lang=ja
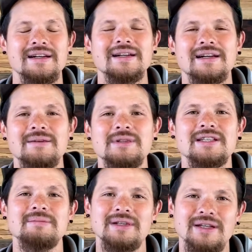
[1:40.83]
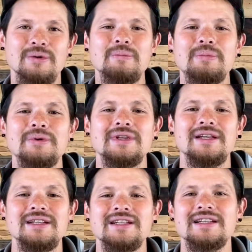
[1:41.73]
神様に根本
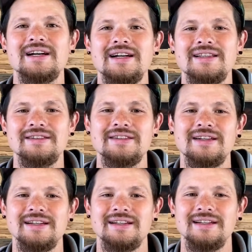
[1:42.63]
的に従いたくない